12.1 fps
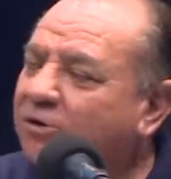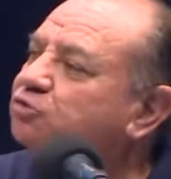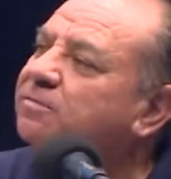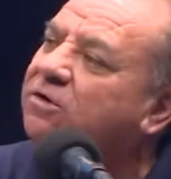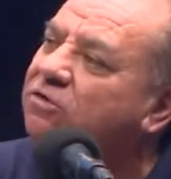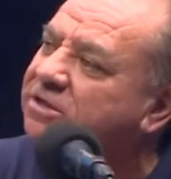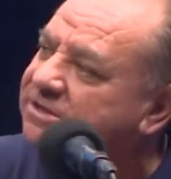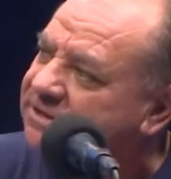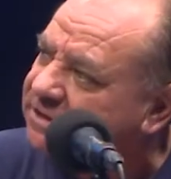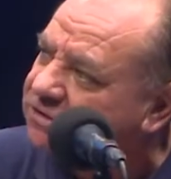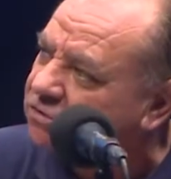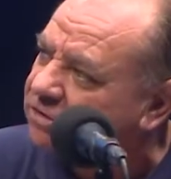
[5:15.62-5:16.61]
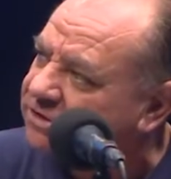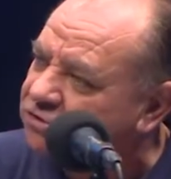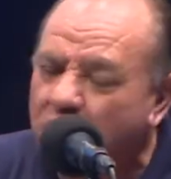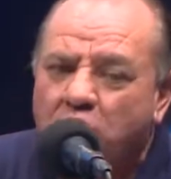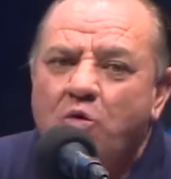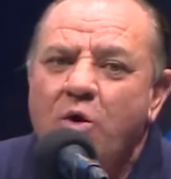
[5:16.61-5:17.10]
los mejores asesores,
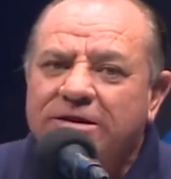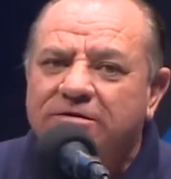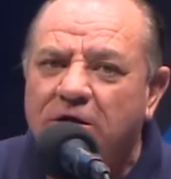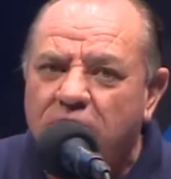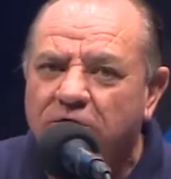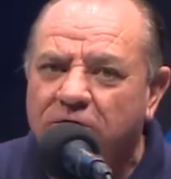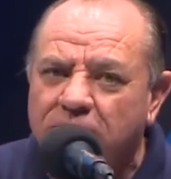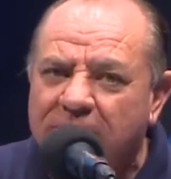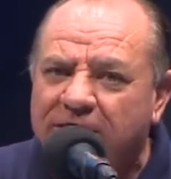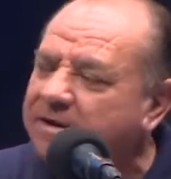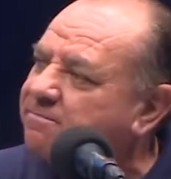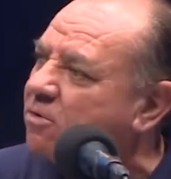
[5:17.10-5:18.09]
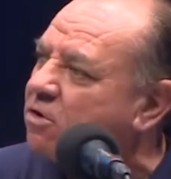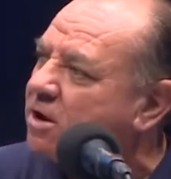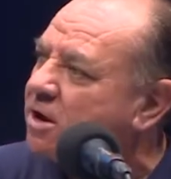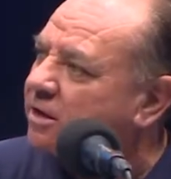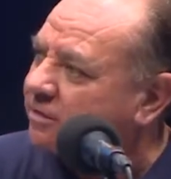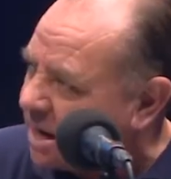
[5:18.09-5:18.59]
no cuentan con un equipo
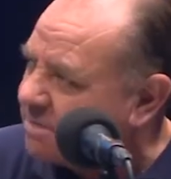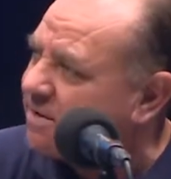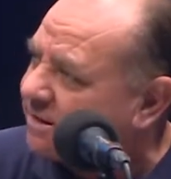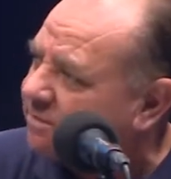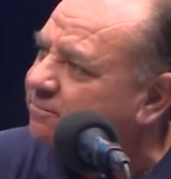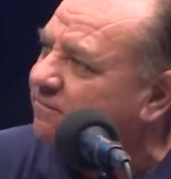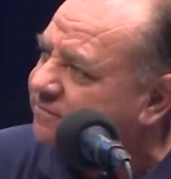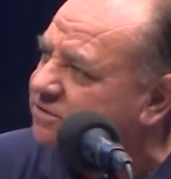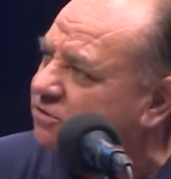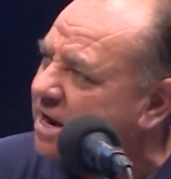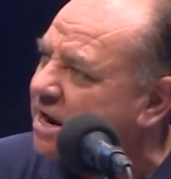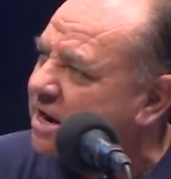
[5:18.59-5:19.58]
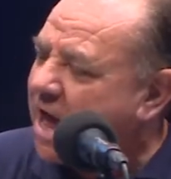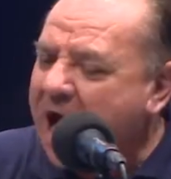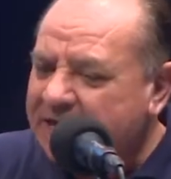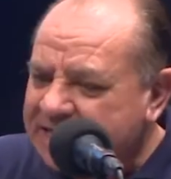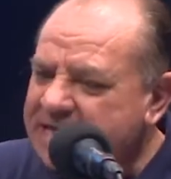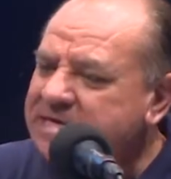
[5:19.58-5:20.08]
realmente profesional. ¿A
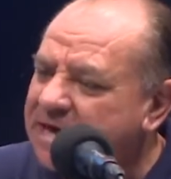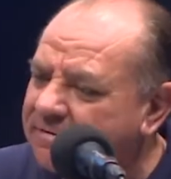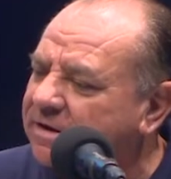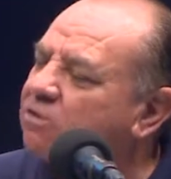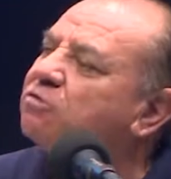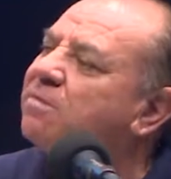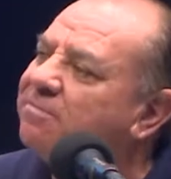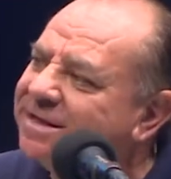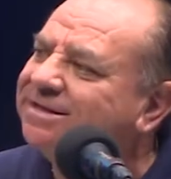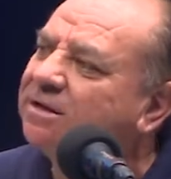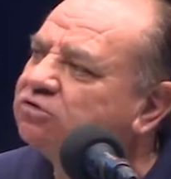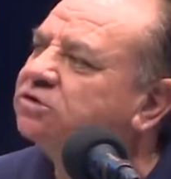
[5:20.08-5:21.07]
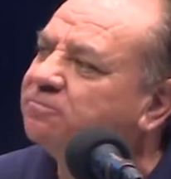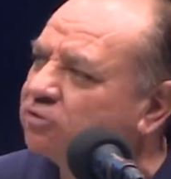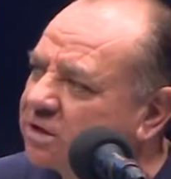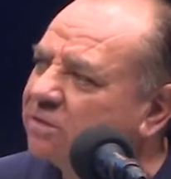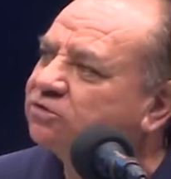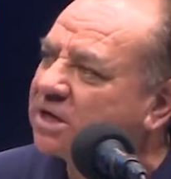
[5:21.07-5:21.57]
quién llevan normalmente a los
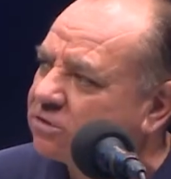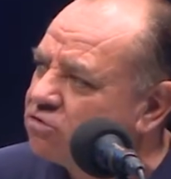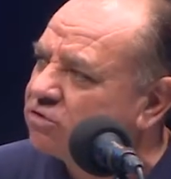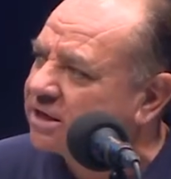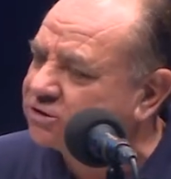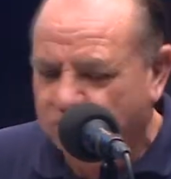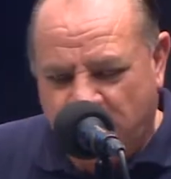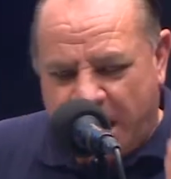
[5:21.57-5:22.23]
diputados al Congreso?